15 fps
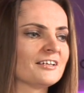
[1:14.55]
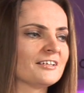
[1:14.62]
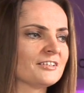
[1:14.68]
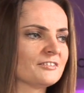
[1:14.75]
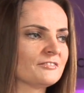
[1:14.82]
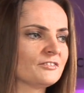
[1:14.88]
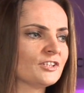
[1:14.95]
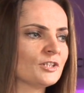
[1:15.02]

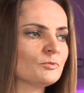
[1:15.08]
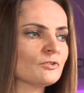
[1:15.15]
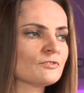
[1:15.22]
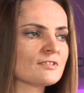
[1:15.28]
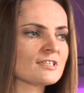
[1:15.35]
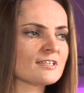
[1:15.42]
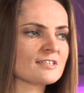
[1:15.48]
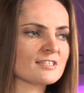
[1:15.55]
E,
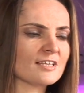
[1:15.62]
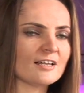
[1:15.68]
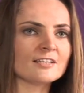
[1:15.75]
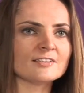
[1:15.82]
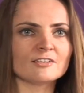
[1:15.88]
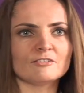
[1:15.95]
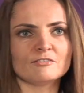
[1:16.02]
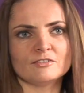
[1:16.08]
wynajmując
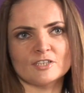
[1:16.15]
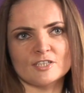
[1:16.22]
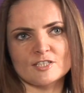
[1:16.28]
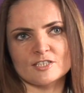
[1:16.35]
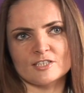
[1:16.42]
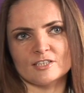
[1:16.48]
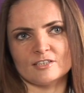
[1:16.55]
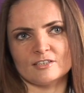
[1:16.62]
salę na konferencje